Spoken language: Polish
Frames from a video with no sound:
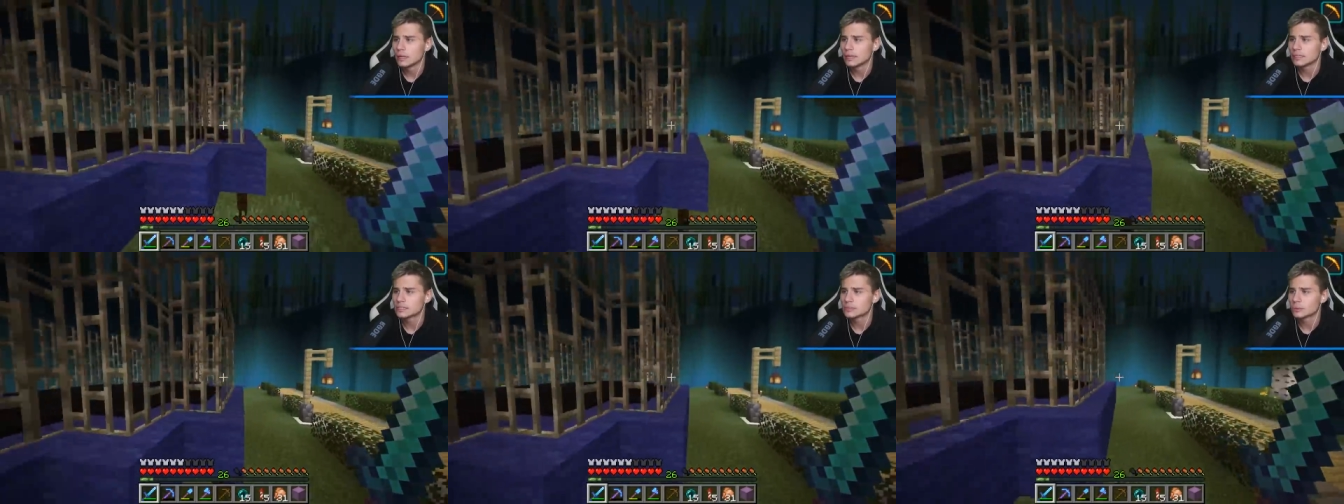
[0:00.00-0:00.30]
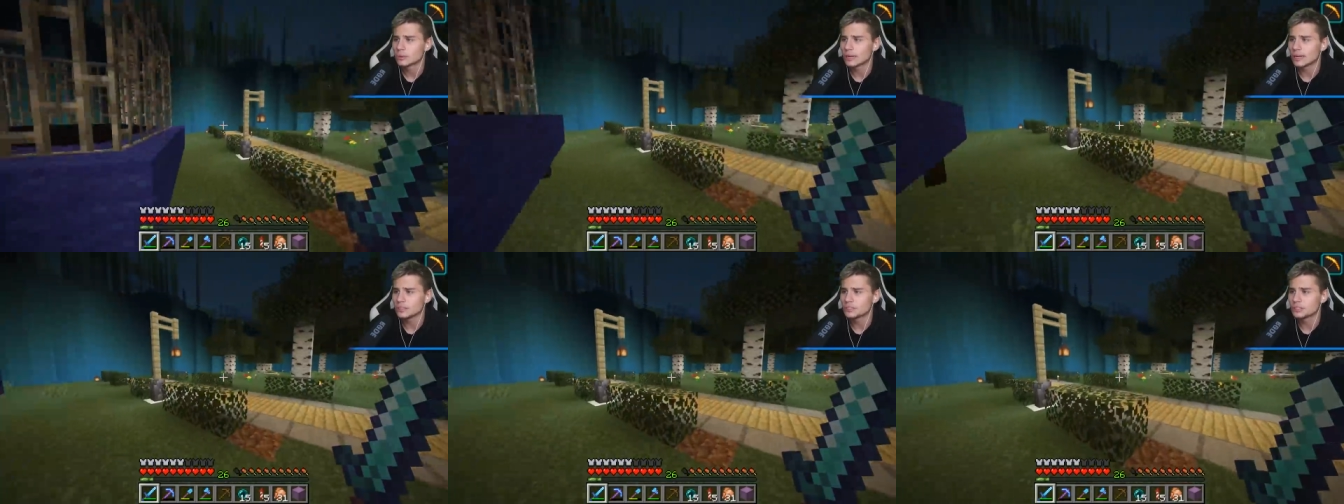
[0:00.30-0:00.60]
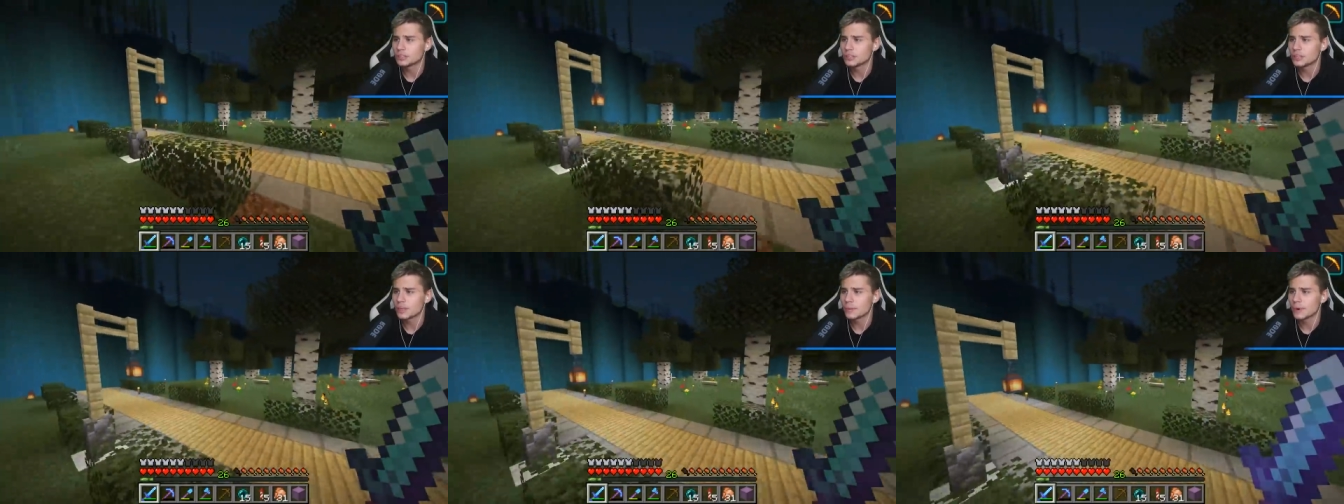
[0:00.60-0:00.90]
Ej,
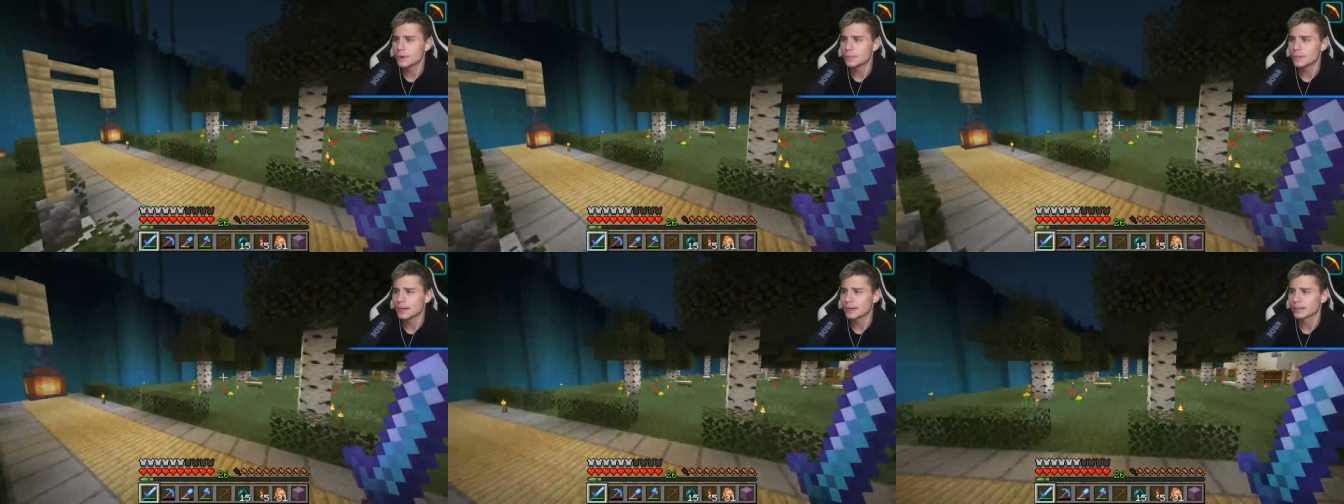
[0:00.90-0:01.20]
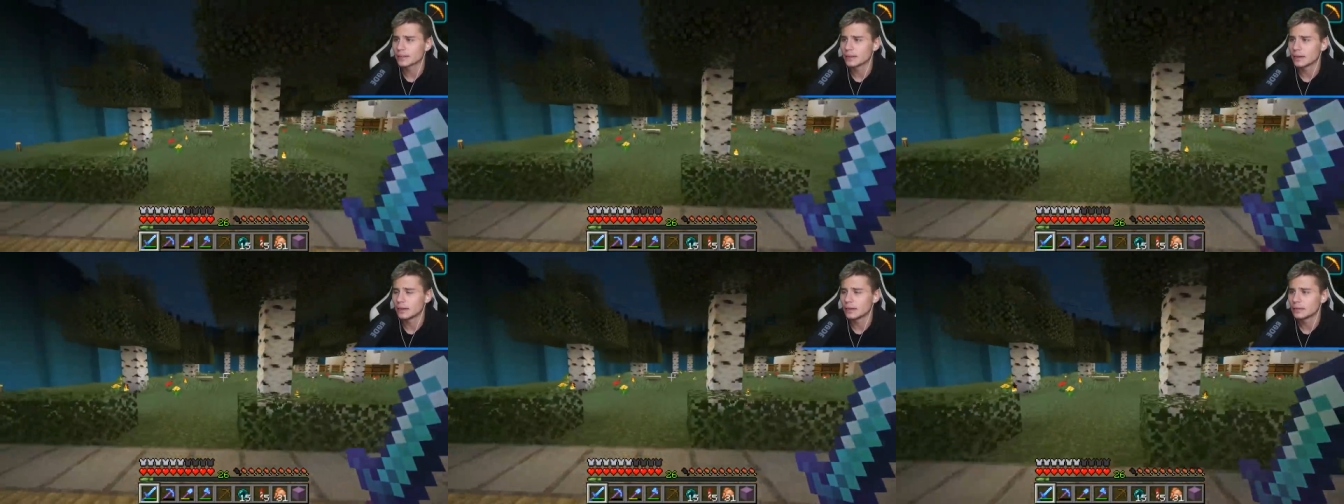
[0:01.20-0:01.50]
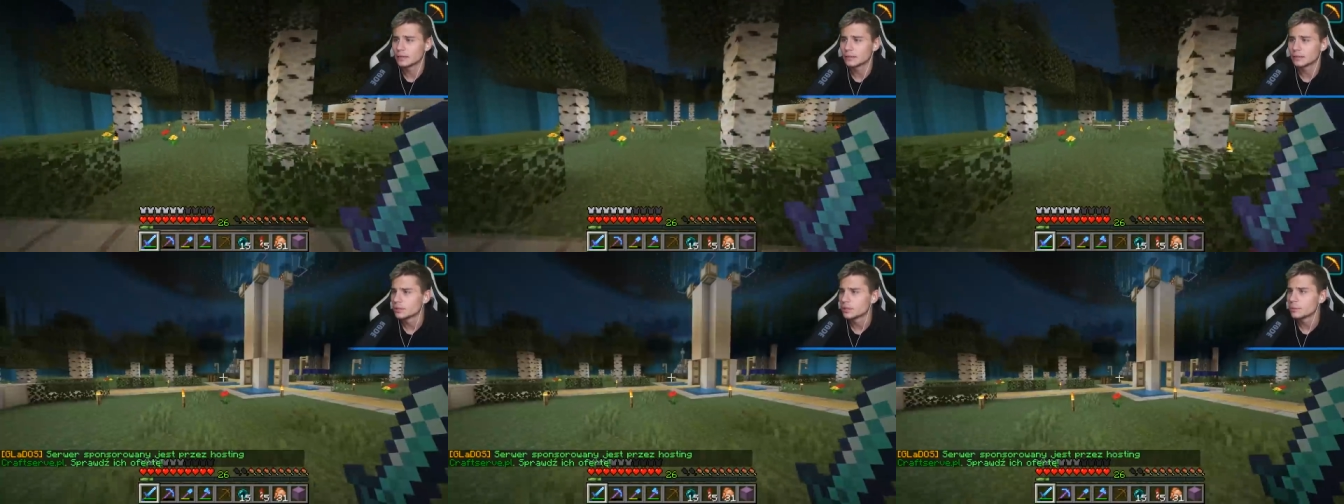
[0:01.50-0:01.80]
słuchajcie, nie ma Marka.
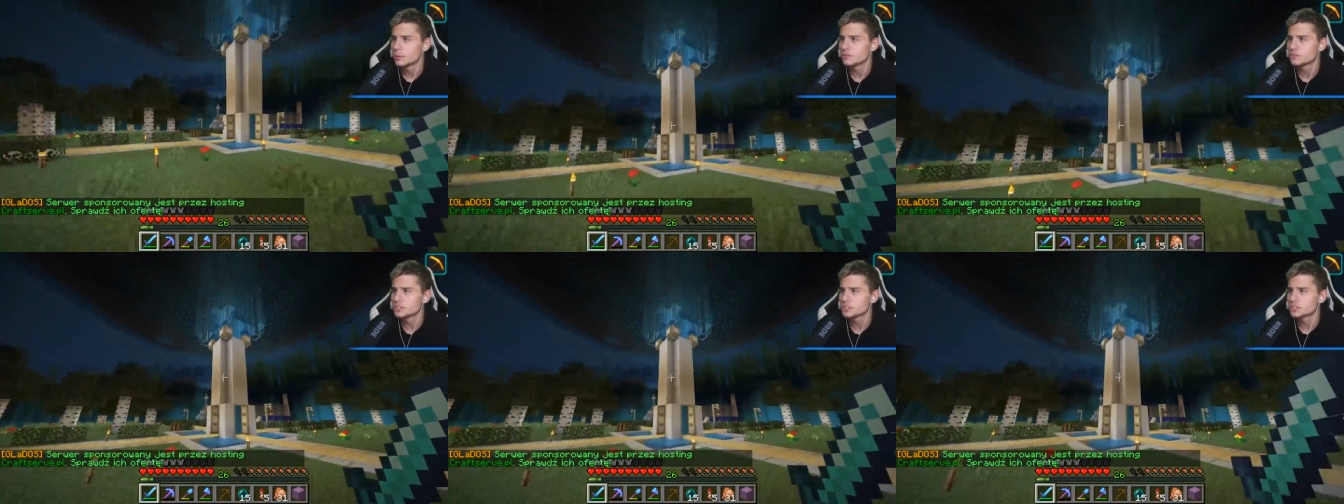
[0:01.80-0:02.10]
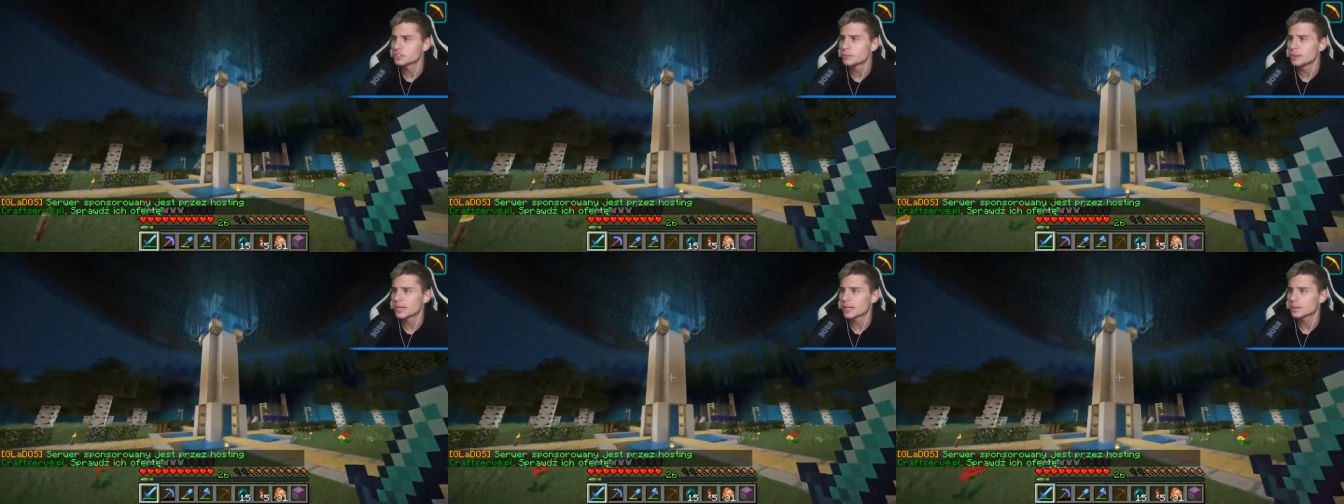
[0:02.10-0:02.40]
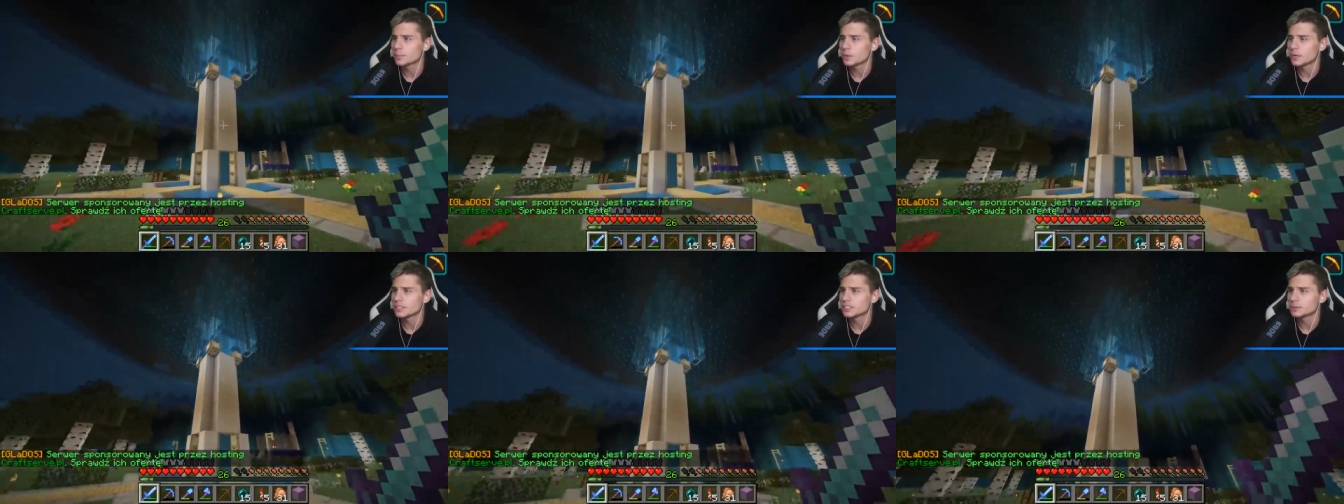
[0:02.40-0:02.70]
Nie mówcie, że
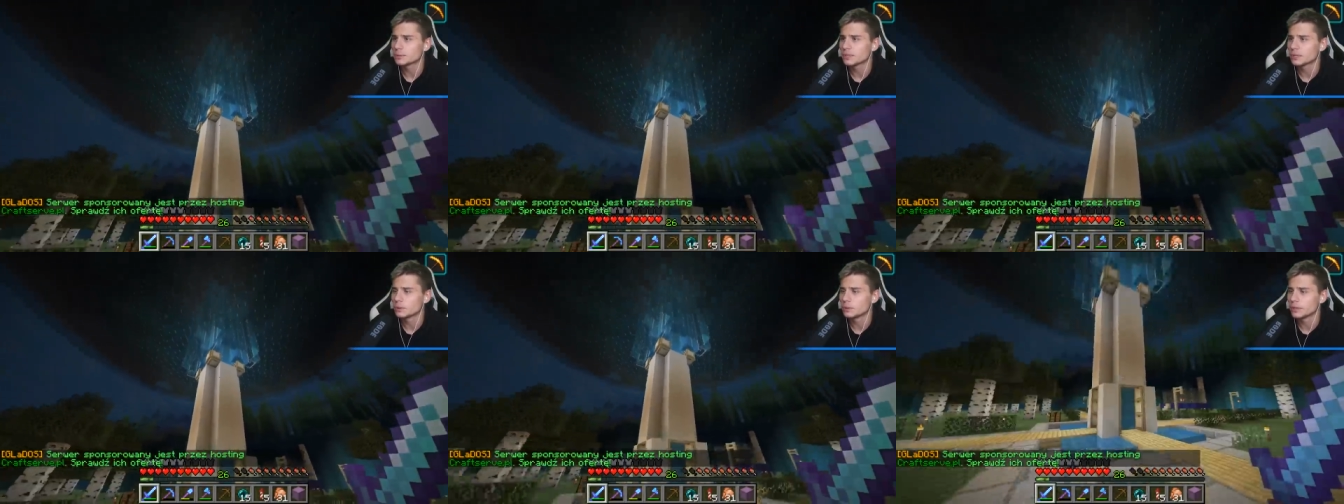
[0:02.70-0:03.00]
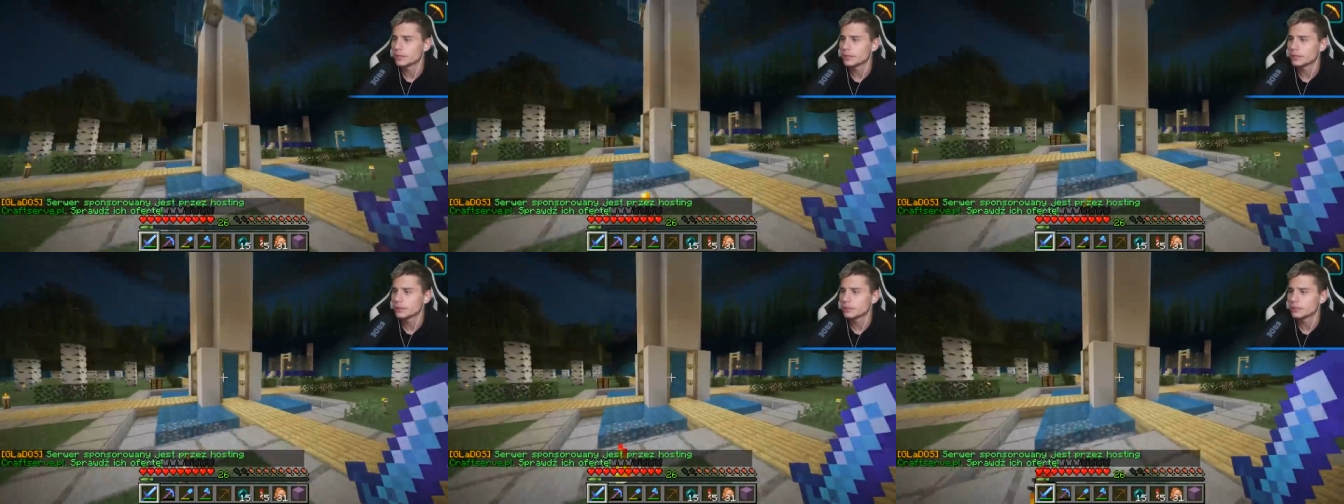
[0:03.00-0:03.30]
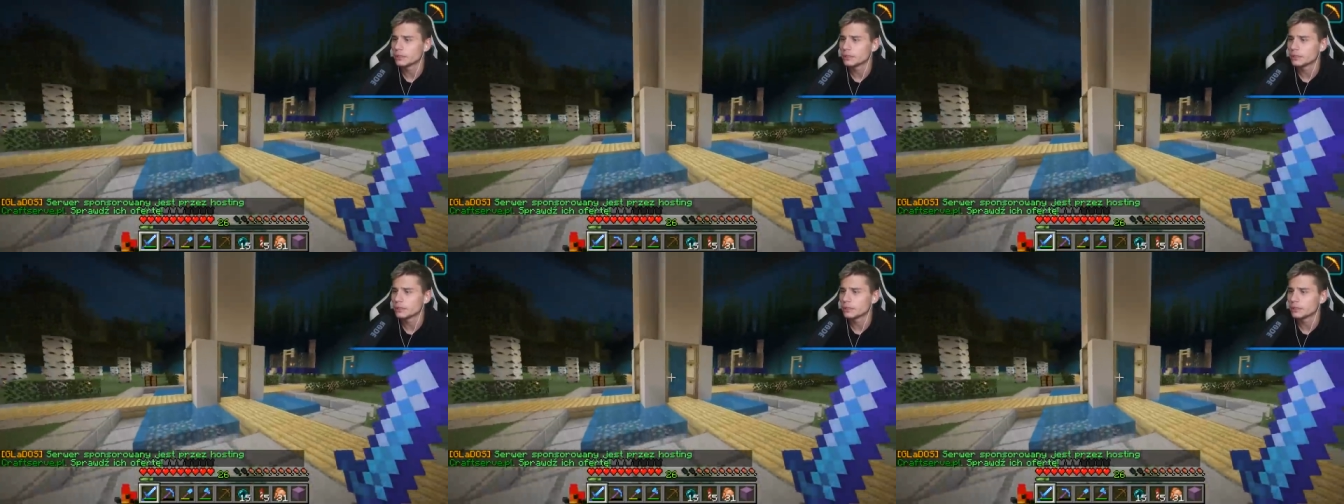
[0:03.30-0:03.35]
Marek poleciał na górę.